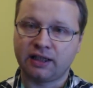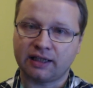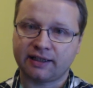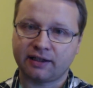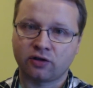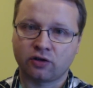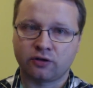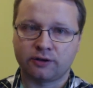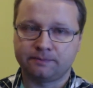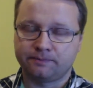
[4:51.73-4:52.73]

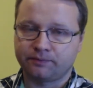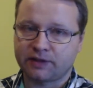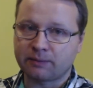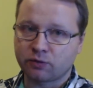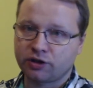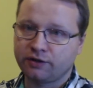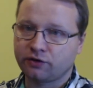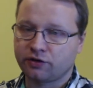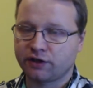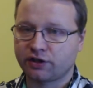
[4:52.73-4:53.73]
dlatego ta
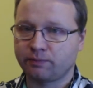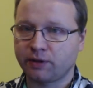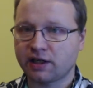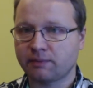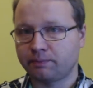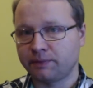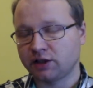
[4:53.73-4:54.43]
możliwość wystąpienia